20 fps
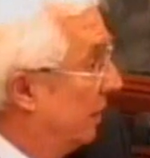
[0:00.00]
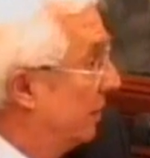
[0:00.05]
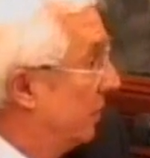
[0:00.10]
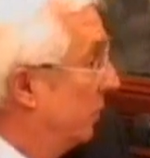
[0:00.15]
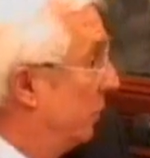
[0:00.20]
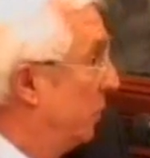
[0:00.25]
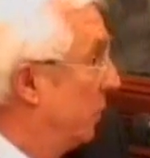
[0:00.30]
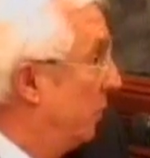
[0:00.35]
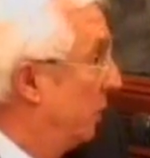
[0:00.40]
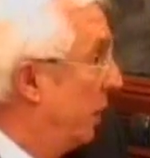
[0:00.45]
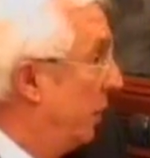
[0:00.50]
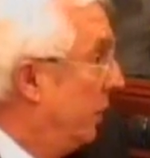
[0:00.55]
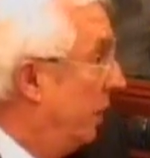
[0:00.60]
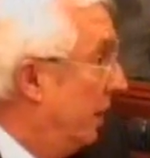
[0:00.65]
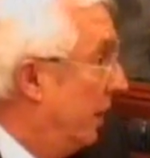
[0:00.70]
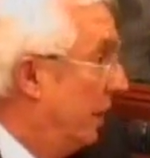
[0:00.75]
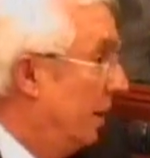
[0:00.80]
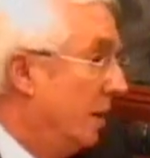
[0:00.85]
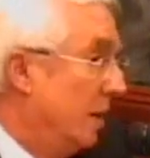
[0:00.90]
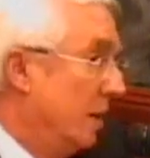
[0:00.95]
seguros de
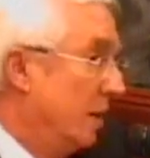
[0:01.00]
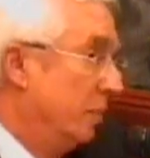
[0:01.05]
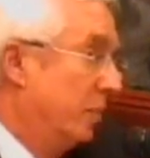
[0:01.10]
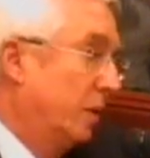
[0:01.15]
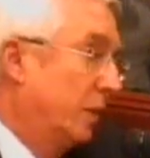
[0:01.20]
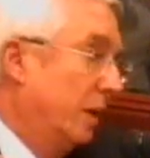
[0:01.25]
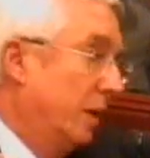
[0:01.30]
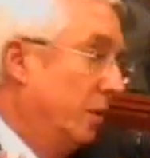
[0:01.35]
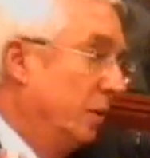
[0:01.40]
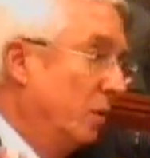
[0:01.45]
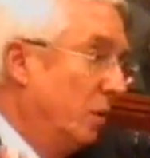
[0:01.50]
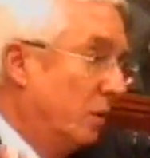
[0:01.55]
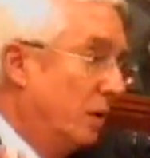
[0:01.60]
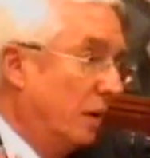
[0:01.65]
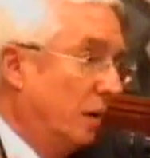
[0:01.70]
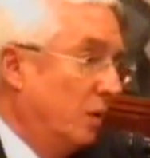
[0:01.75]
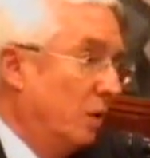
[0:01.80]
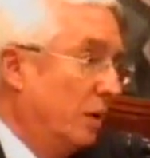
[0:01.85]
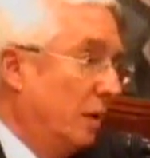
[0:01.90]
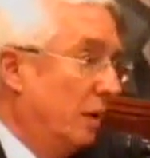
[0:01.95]
vida, porque yo no
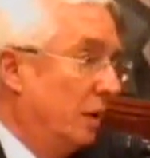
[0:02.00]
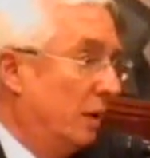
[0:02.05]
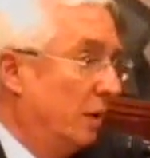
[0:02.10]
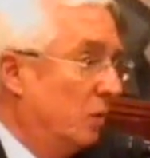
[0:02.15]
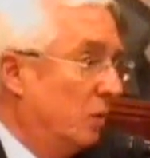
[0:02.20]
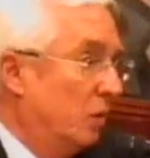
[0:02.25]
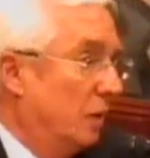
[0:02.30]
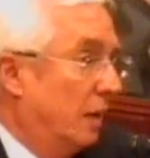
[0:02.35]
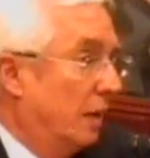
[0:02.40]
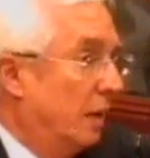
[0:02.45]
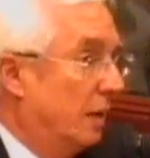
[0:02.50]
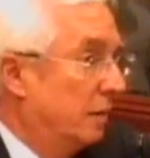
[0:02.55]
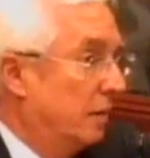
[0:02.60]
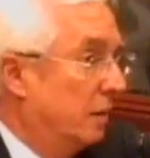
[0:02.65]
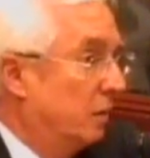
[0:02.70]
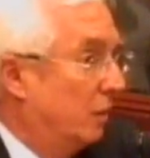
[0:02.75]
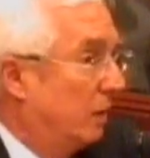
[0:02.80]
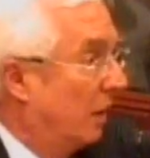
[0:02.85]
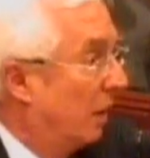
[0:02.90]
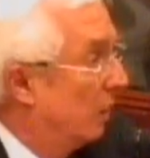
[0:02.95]
creo que ninguna
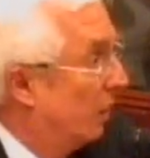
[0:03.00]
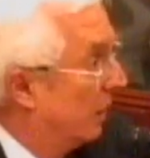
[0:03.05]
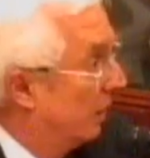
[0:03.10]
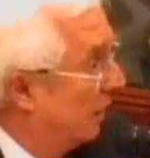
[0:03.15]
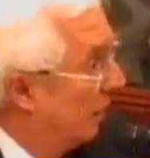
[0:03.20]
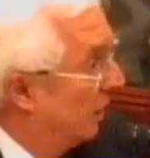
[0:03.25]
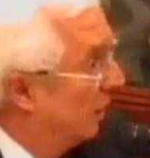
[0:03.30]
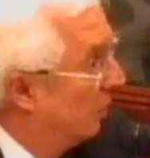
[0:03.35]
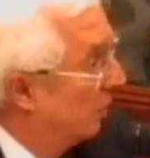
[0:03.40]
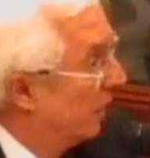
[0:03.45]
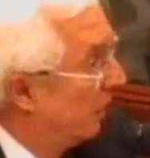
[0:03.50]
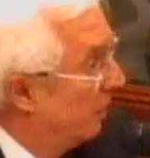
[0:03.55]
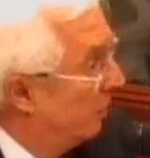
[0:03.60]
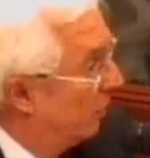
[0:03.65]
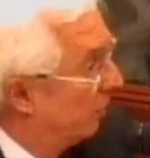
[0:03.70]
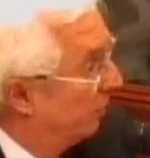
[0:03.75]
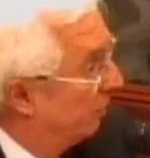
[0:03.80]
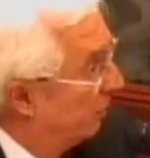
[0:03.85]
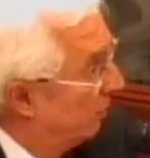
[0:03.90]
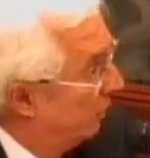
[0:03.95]
aseguradora tenga un
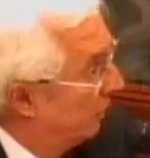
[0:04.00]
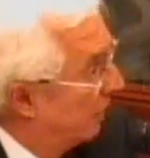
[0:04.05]
ánimo, un